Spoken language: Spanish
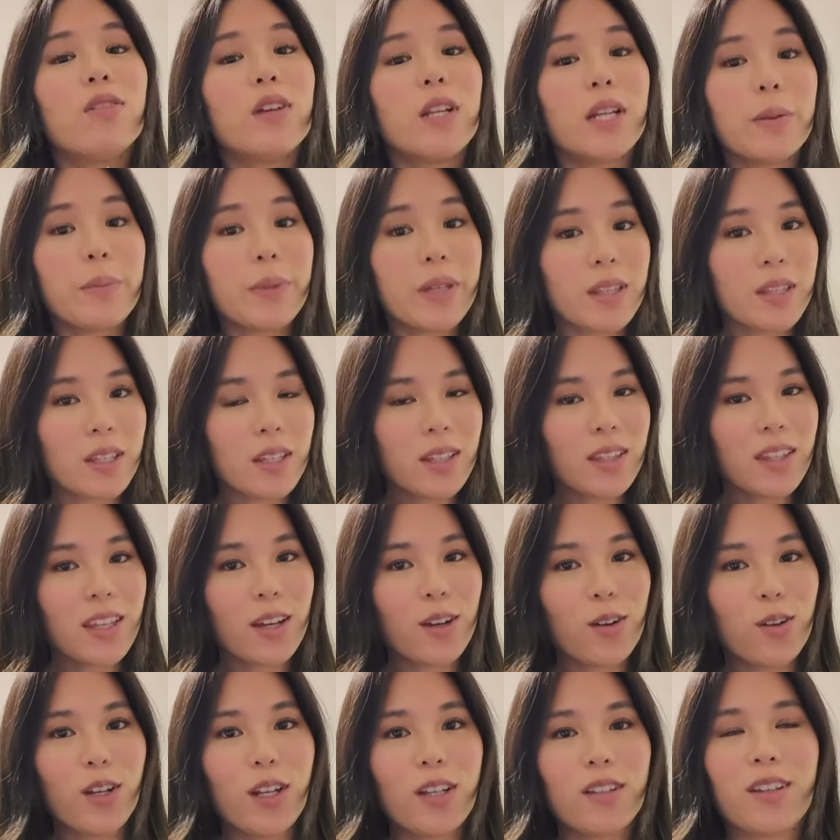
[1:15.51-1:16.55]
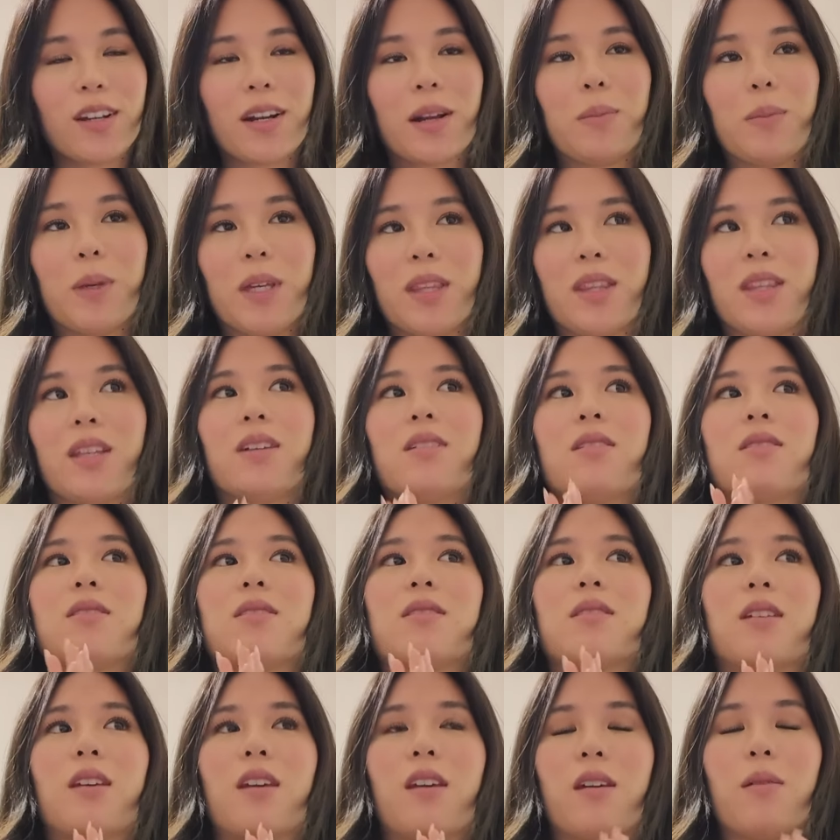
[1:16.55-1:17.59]
Felizmente tengo las
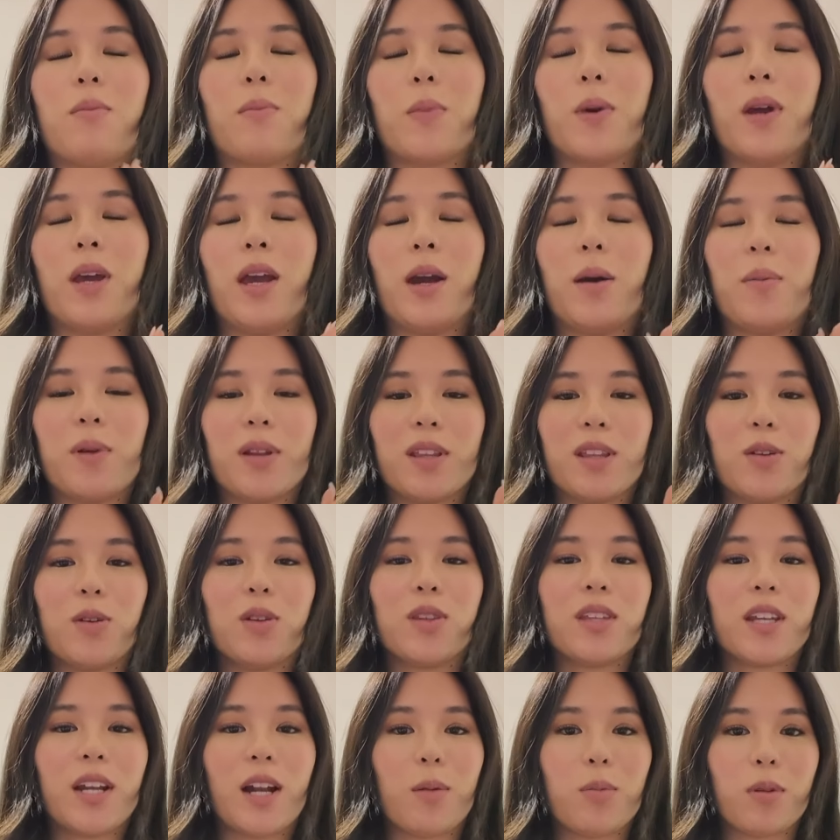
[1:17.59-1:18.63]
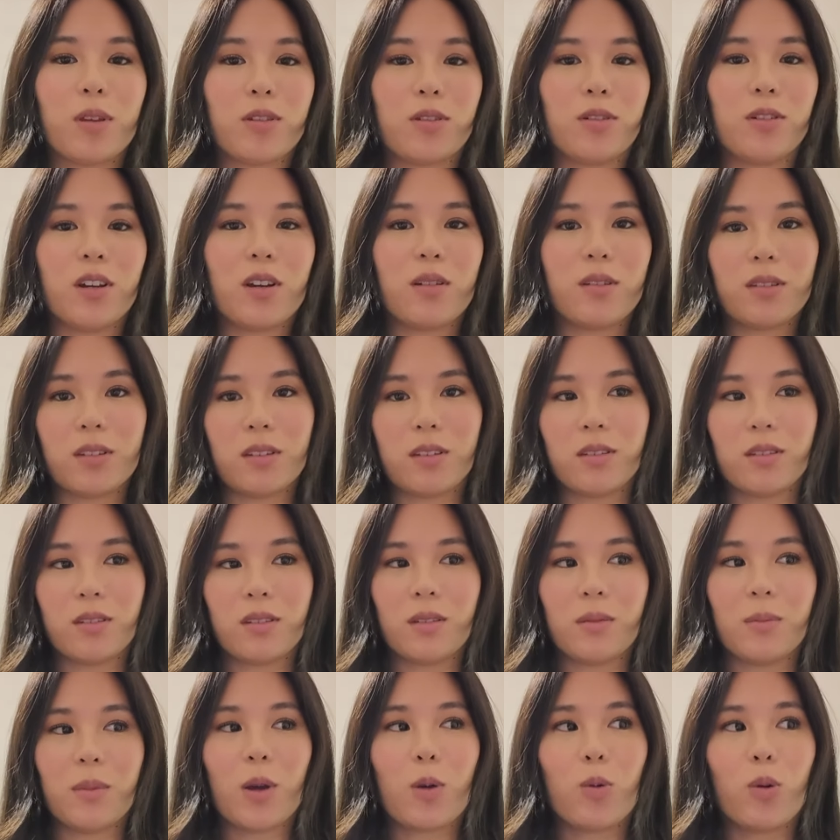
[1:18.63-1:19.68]
herramientas que he aprendido en terapia, solo que a
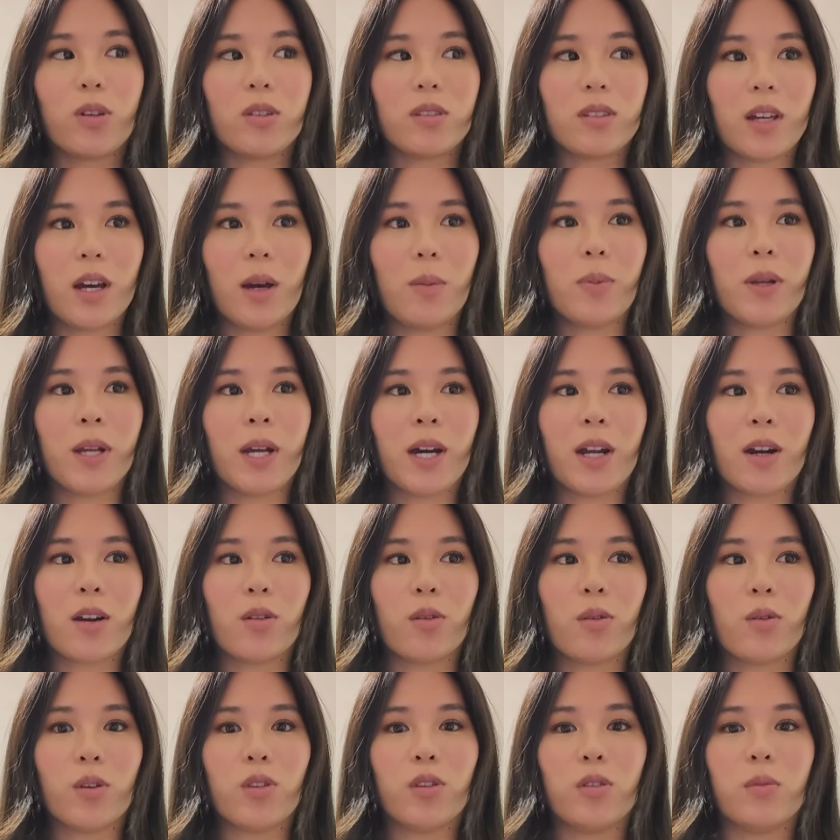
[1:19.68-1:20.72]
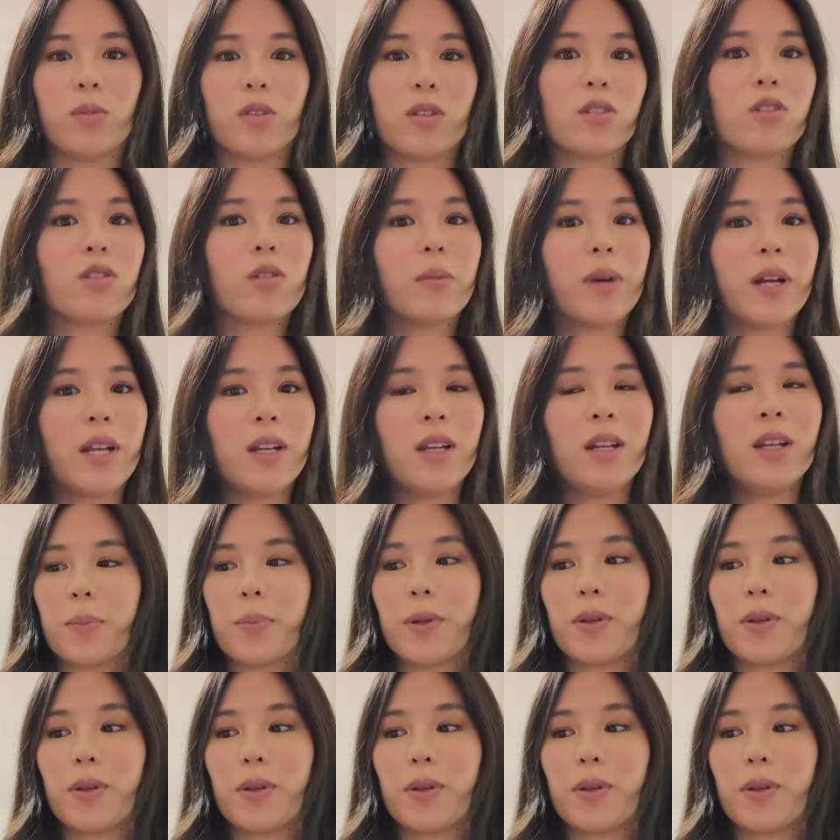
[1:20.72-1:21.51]
veces me cuesta aplicarlo cuando me siento mal.